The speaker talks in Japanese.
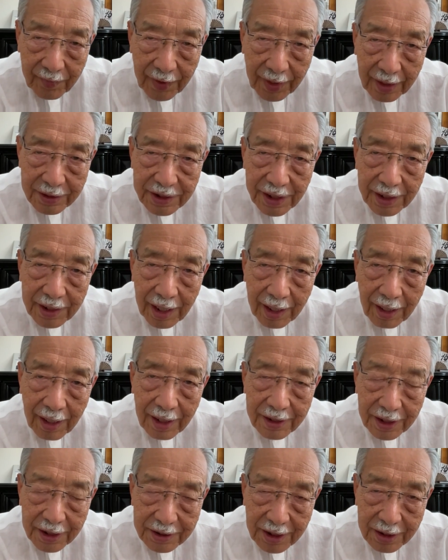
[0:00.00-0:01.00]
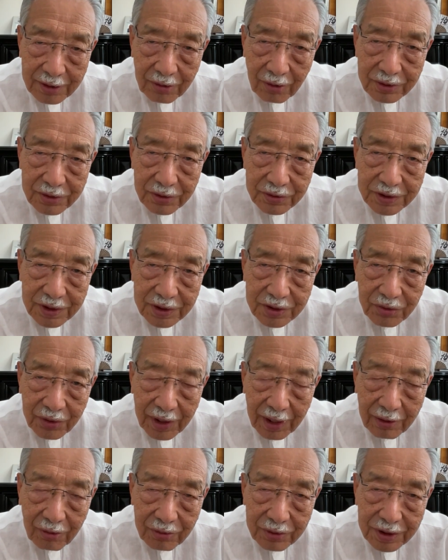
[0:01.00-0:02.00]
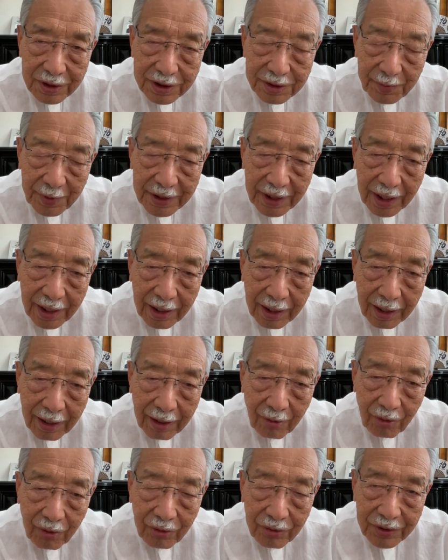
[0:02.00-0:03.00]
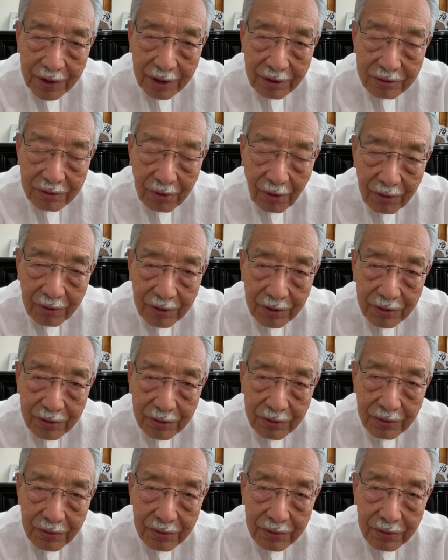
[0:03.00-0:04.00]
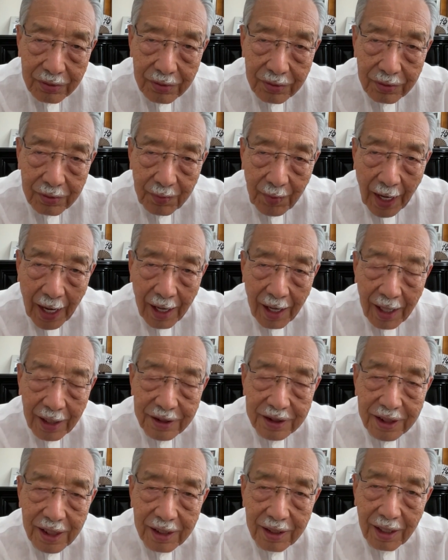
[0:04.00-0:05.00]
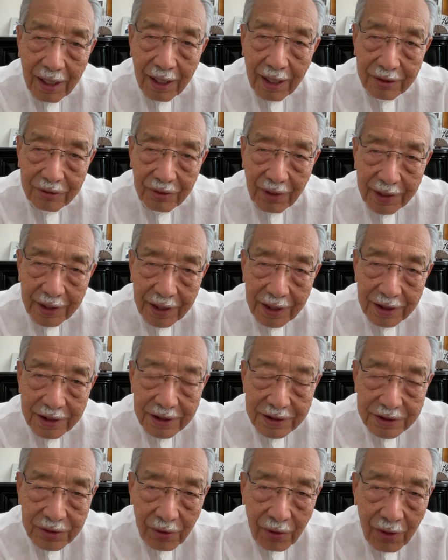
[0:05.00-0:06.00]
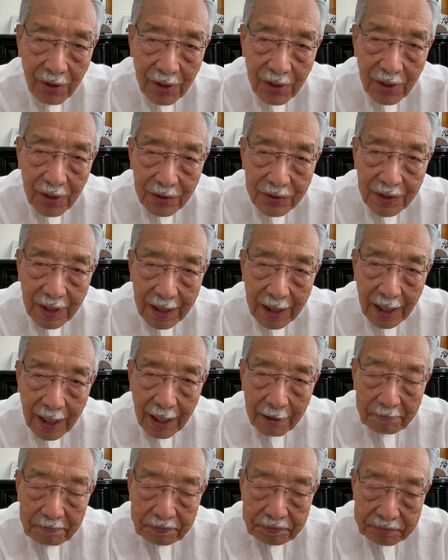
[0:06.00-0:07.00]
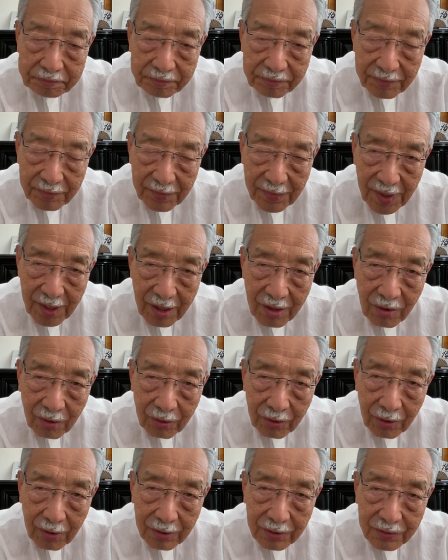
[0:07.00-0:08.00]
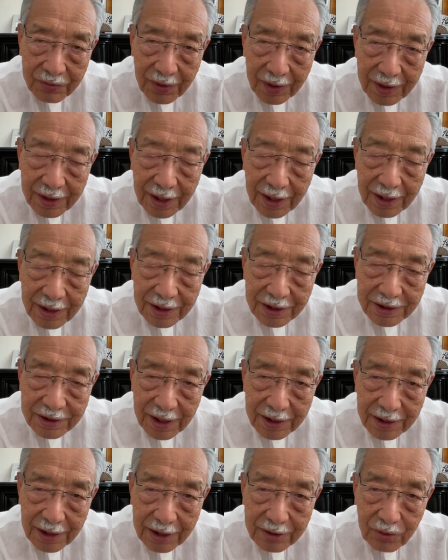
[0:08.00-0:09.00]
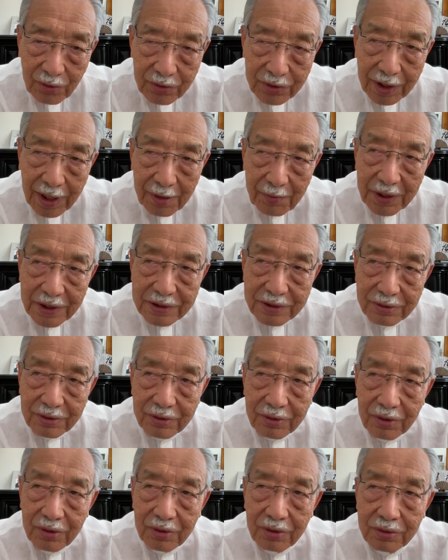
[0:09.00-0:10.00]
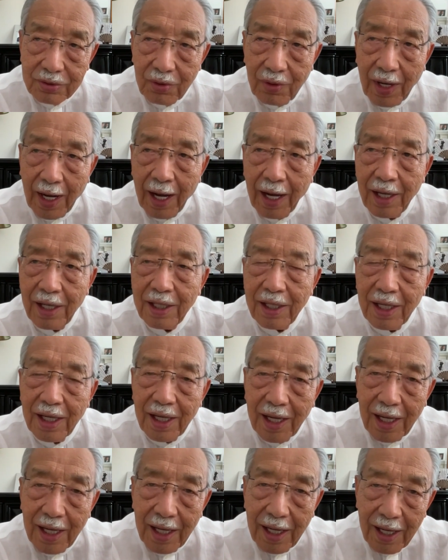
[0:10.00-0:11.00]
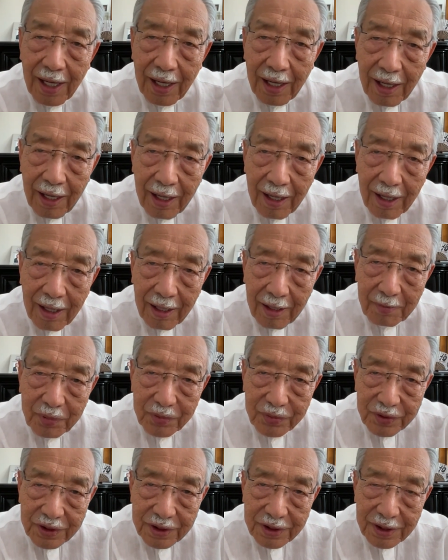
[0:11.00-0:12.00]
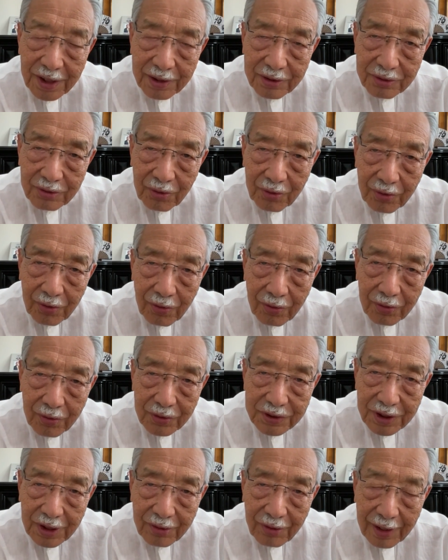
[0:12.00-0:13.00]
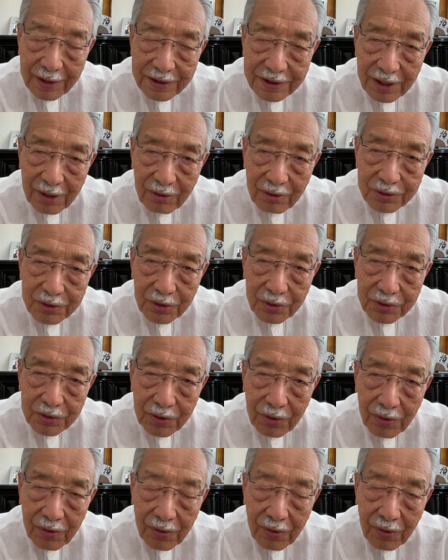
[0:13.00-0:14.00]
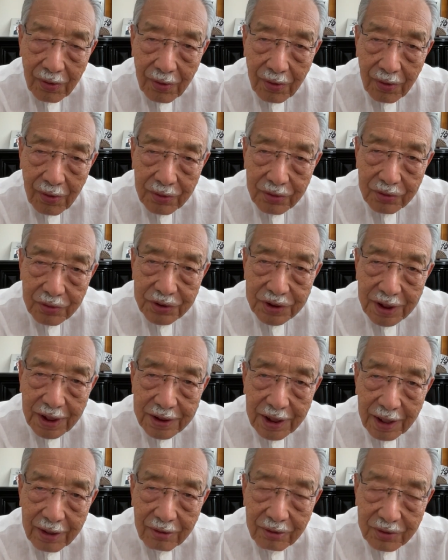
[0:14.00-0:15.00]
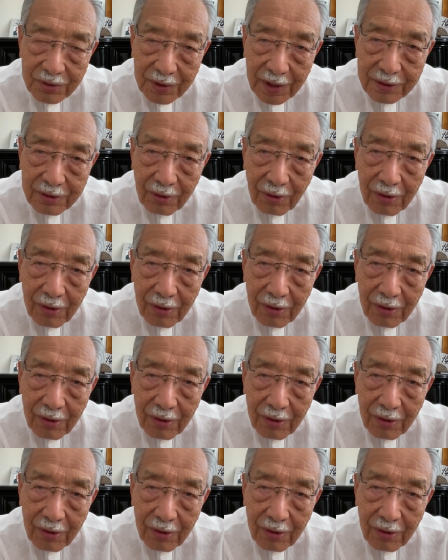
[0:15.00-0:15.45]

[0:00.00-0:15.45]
政権ができたと。そしてそれが今日まで、えー、及んでいるという、まあ、背景があるわけなんですよ。だから、このウクライナがですね NATO に加盟するということはあプーチン大統領ロシアの安全保障上許し難いことだ